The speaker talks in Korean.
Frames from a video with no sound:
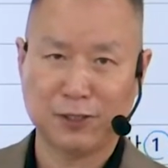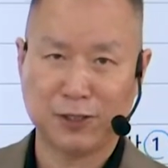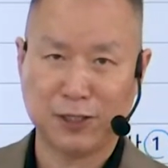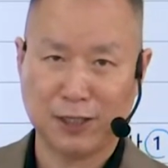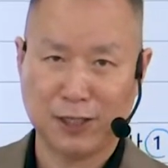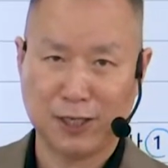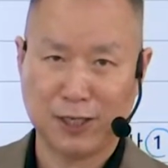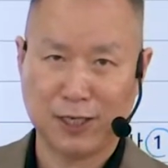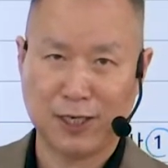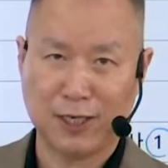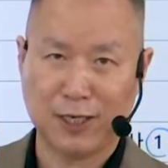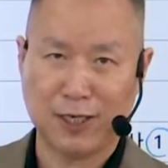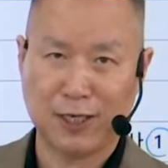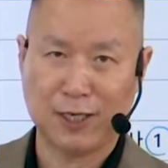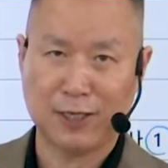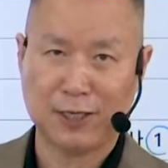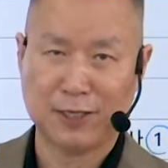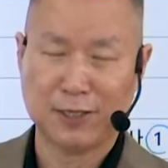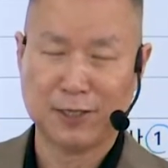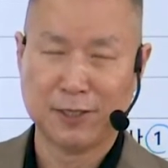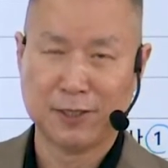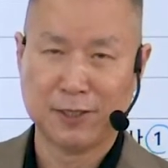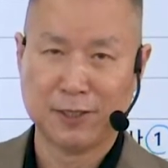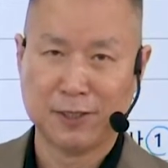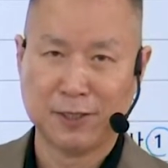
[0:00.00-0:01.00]
제가
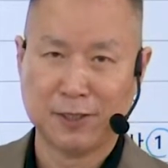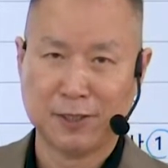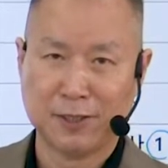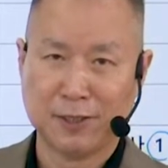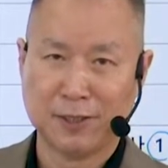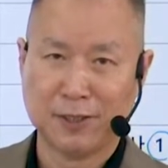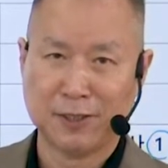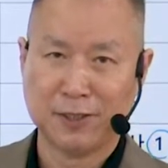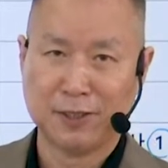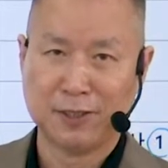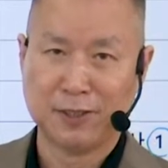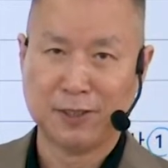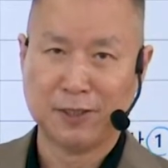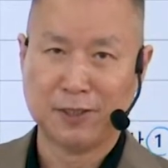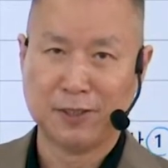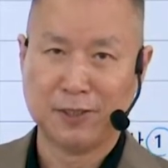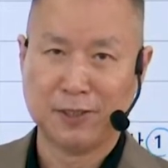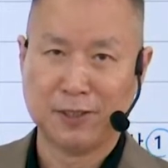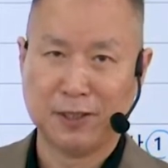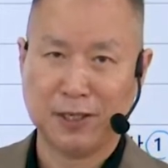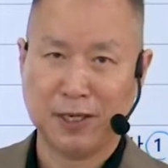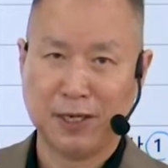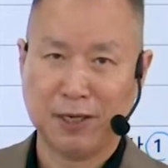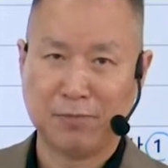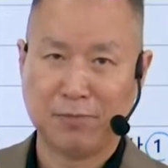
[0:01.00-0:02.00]

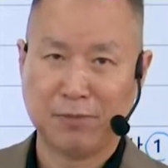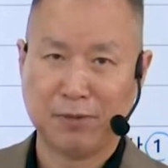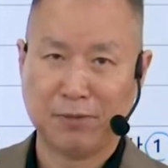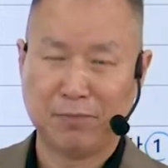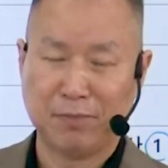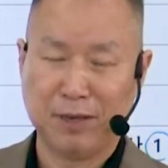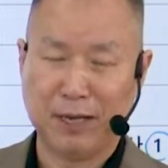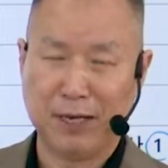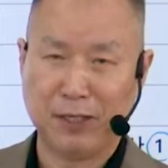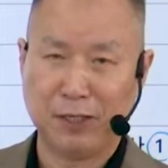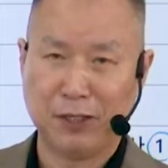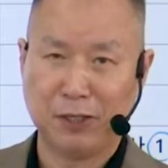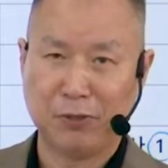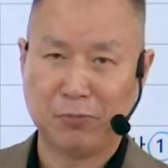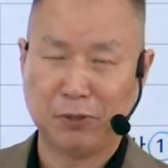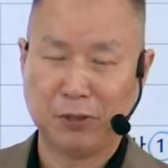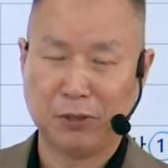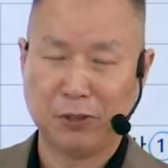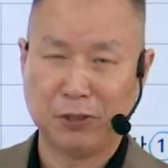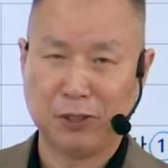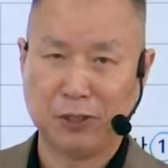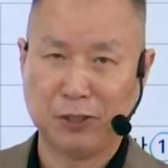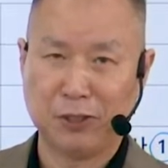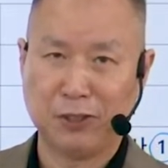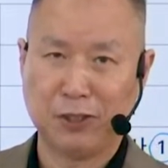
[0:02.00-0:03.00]
어, 한번 말씀을
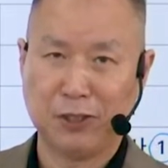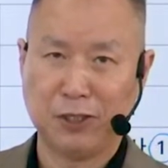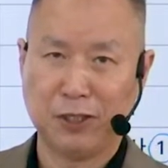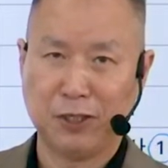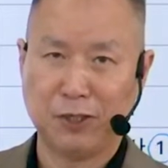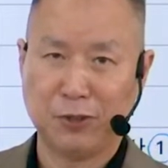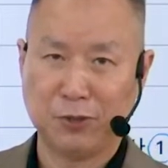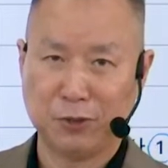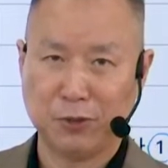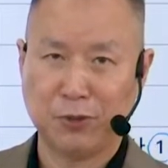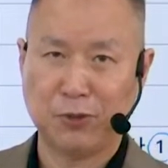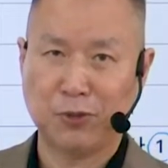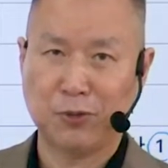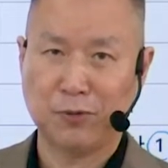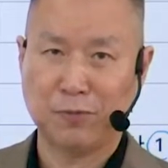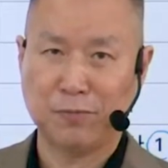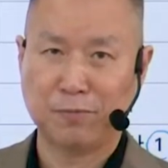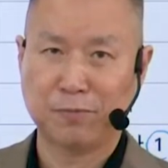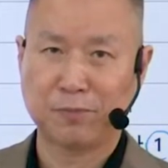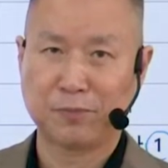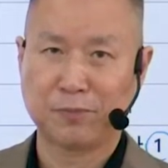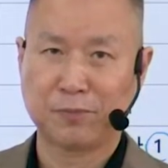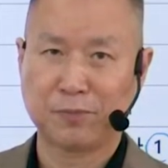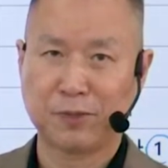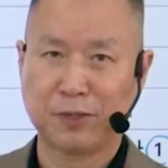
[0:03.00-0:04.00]
드린 대로
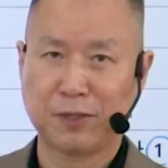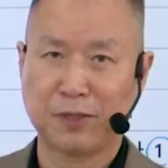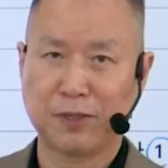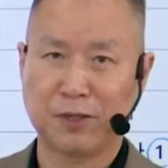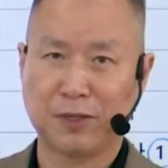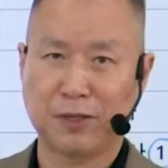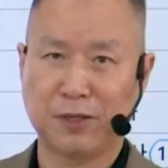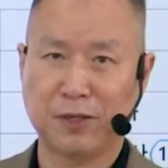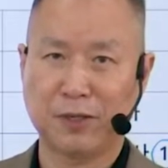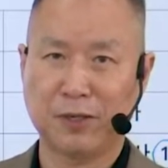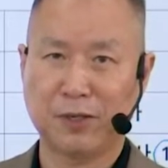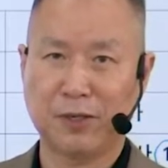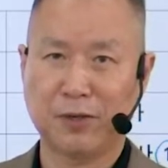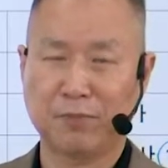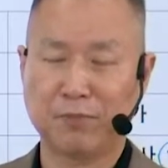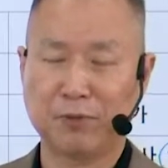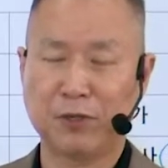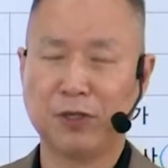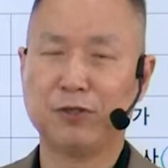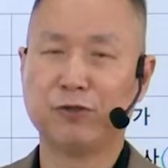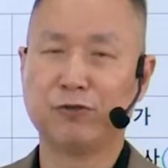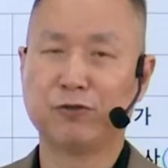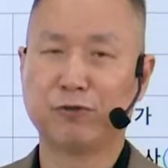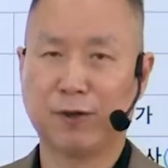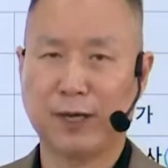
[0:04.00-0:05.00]
어,
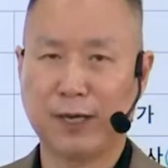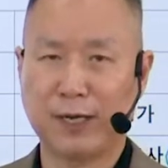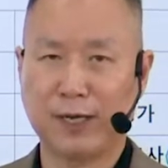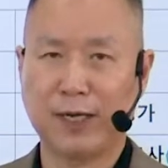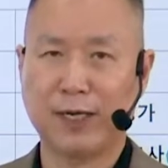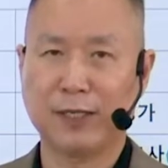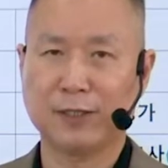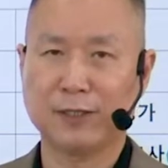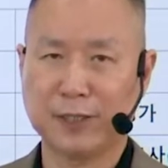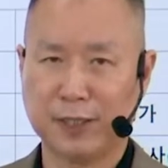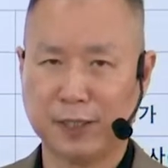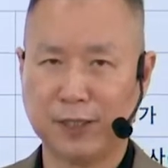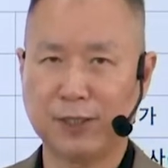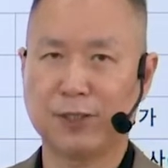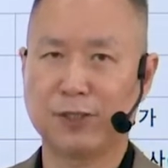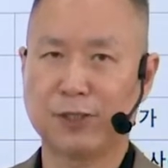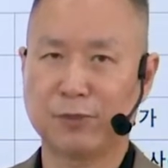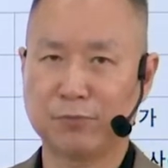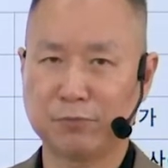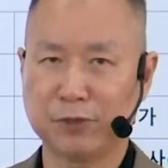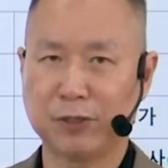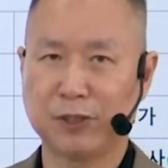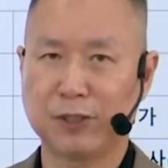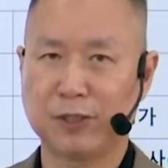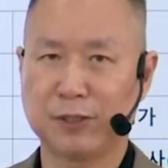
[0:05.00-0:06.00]
변수 하나가
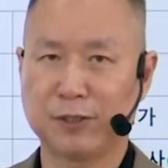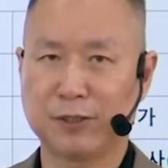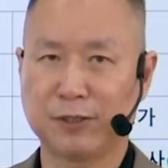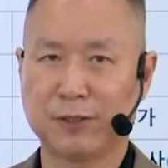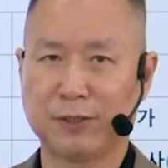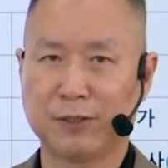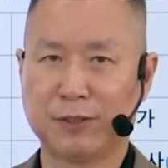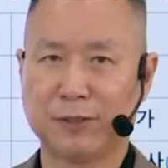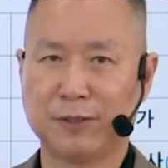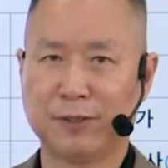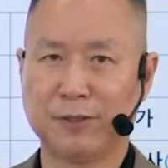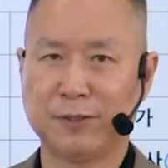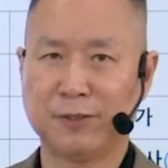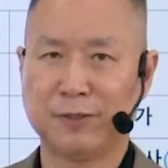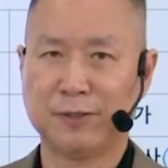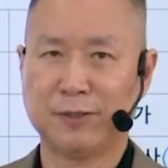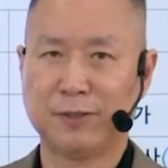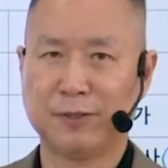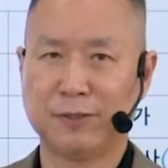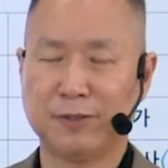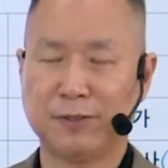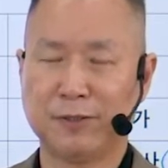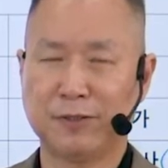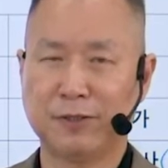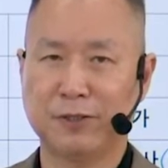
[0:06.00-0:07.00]
생겼습니다.
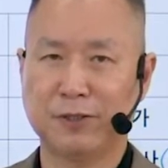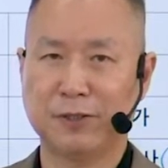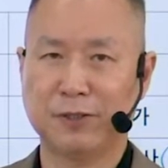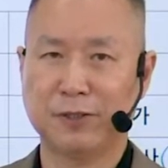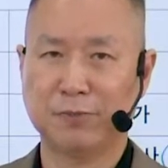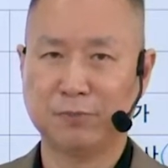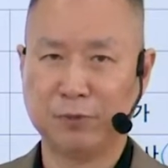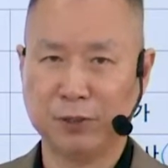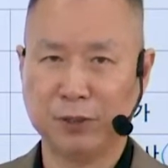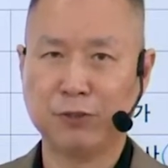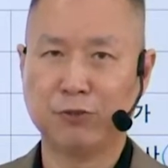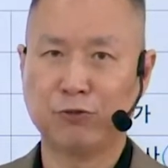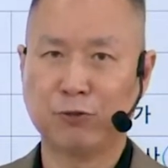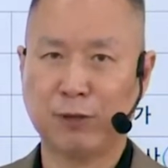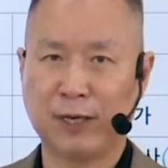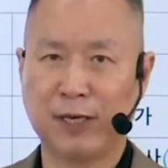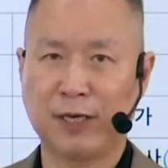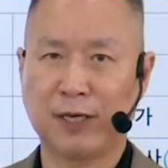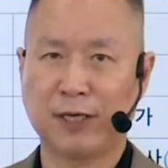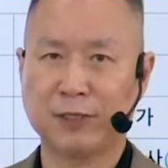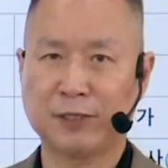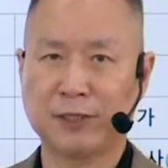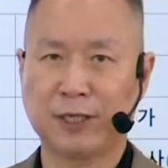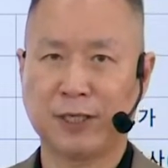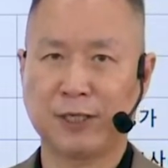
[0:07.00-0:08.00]
어, 변수
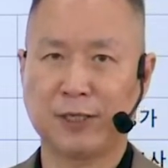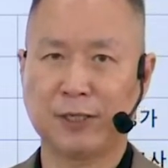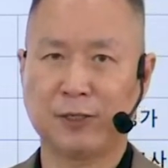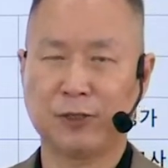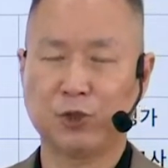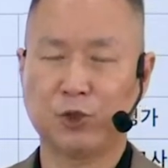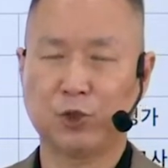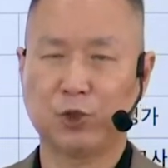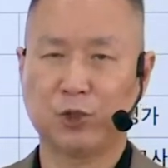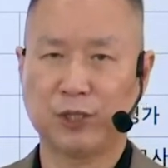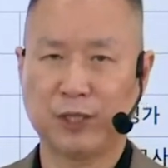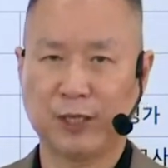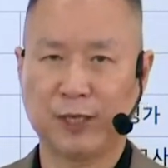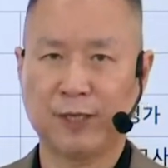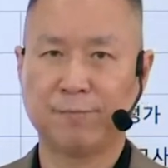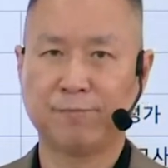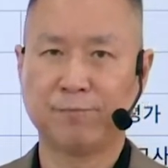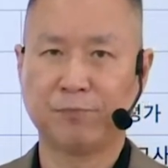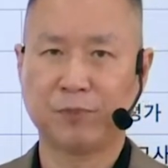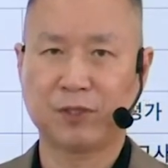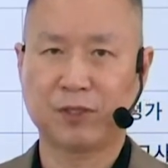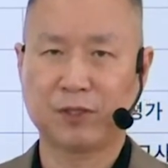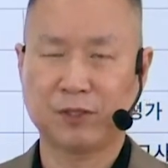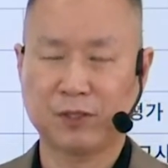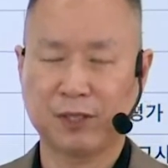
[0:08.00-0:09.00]
하나가 생겼는데
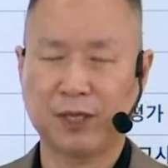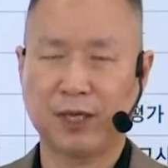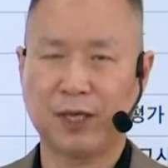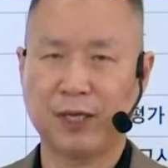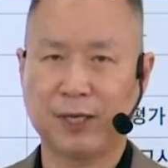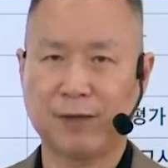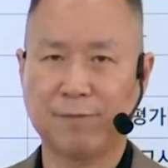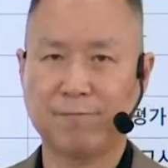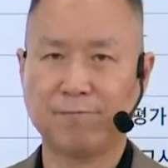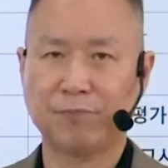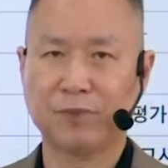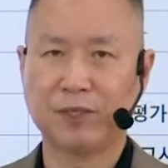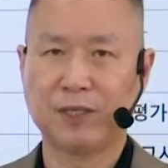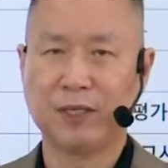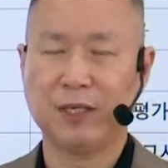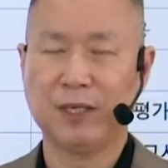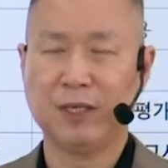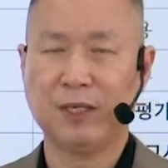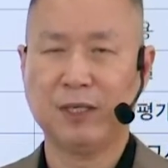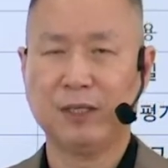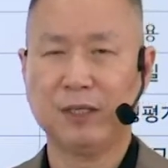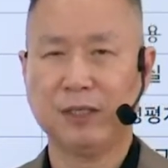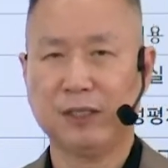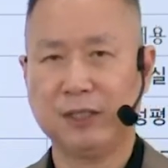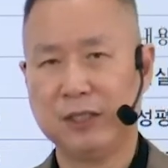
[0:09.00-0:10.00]
그게
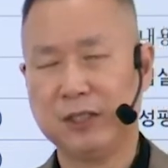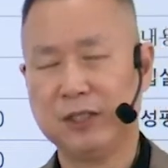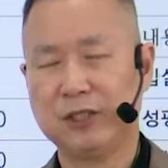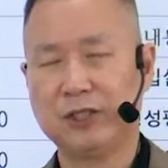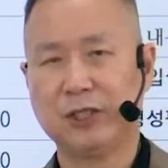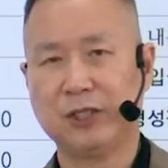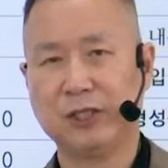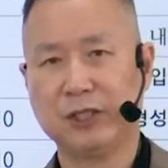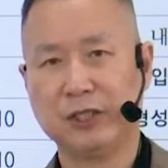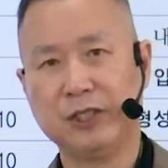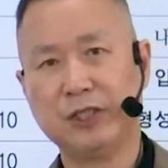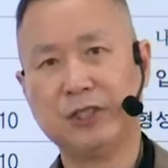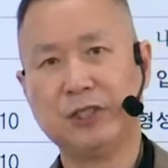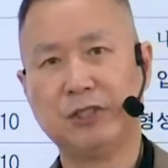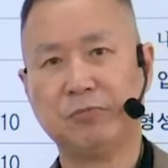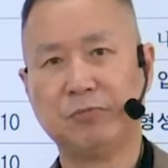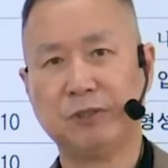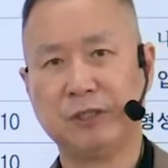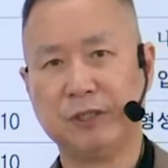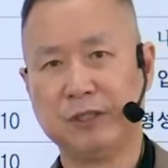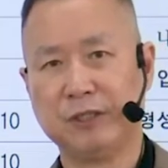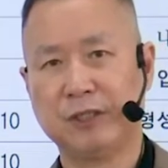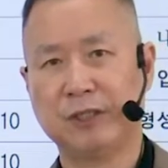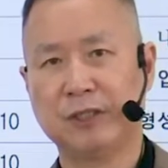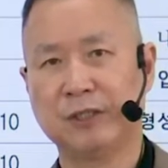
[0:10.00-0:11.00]

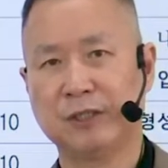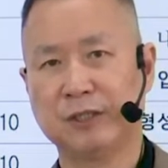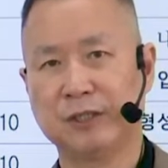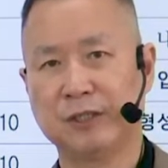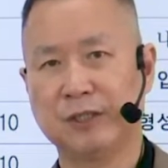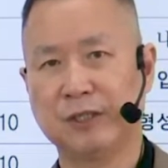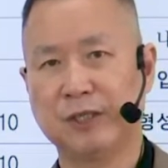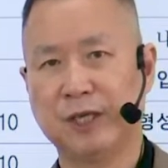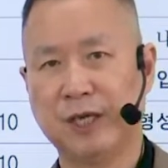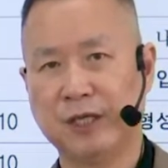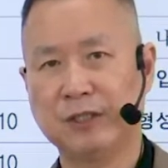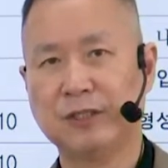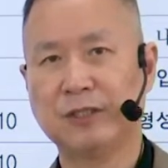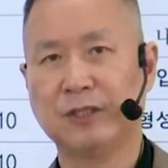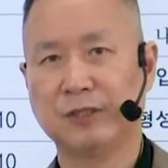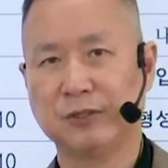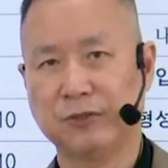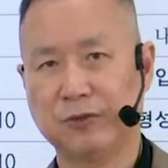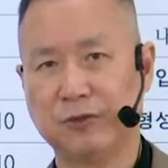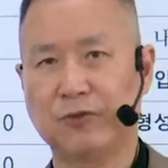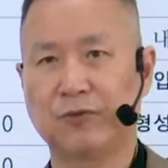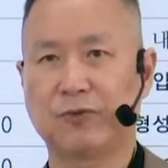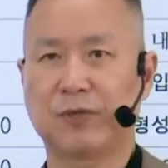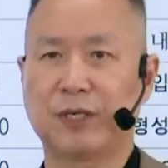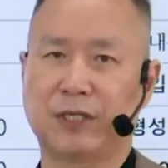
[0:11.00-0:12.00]
2022년
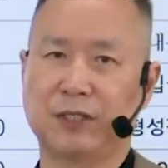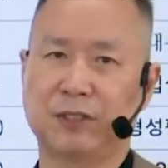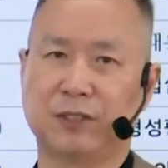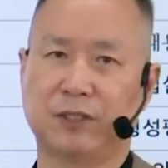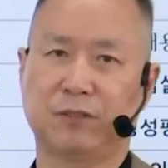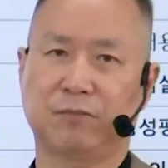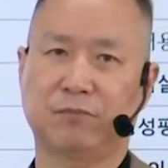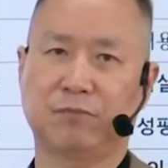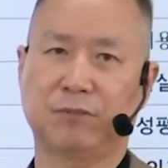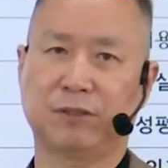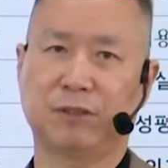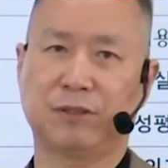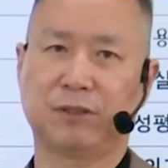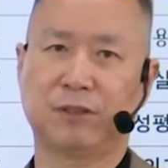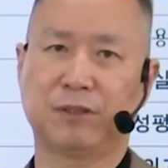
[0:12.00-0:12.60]
개정교육 과정입니다.